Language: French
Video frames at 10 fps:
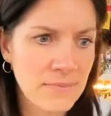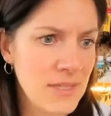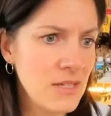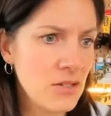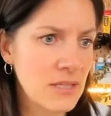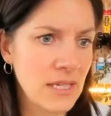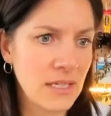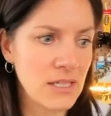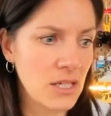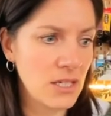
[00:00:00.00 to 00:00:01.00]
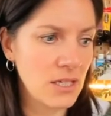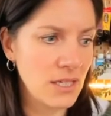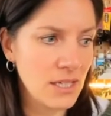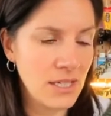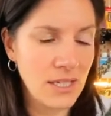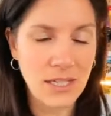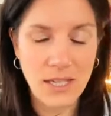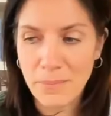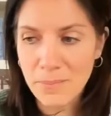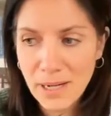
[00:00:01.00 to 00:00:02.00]
tu sais, je dirais, il y
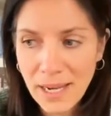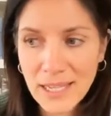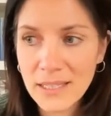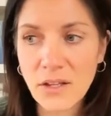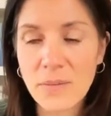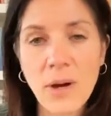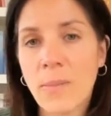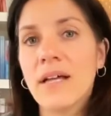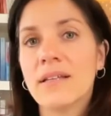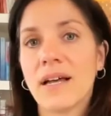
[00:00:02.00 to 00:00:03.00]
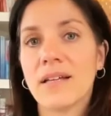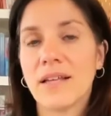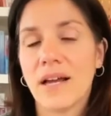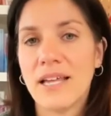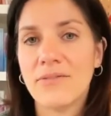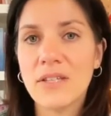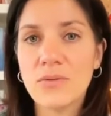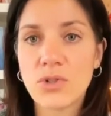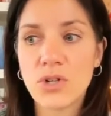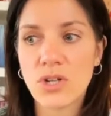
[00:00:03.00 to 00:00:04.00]
a plein de moments dans, dans la vie
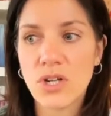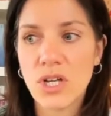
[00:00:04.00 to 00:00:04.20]
où je,